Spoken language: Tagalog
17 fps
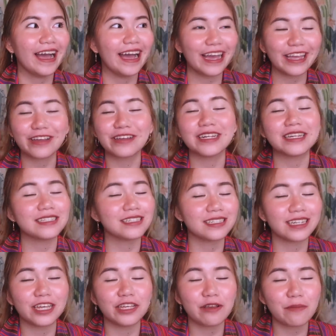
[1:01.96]
ayun,
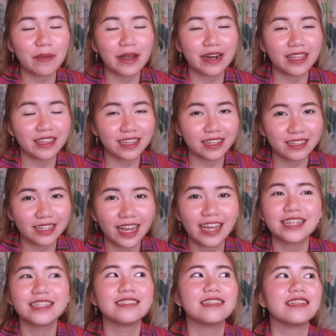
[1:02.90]
nasa sa inyo pa rin yan
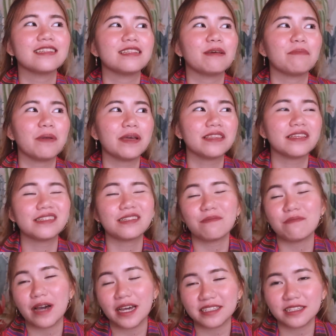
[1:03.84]
guys. Depende
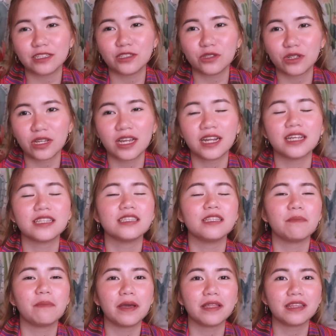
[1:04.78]
sa budget nyo yan at
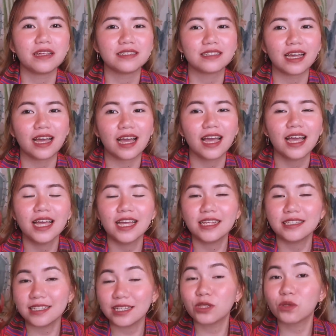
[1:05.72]
depende sa
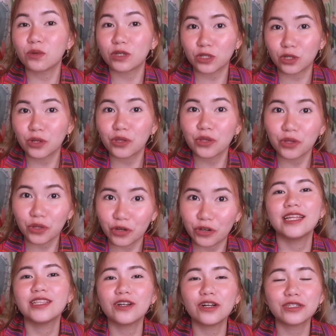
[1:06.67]
sitwasyon
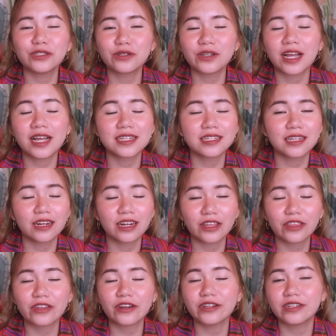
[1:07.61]
nyo. And also guys,
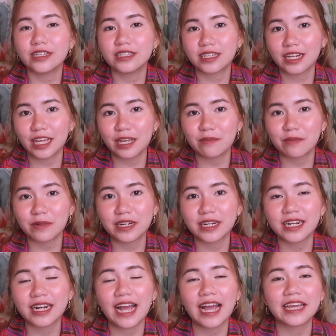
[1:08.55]
another
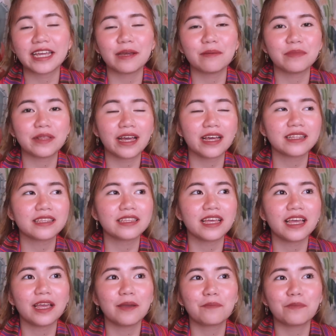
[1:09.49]
disclaimer, I am not
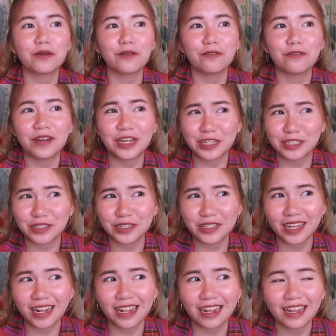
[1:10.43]
a
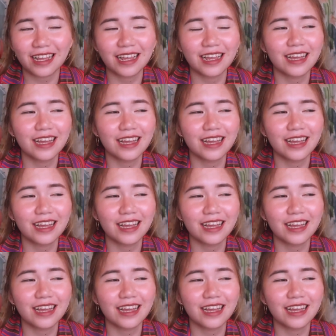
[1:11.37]
professional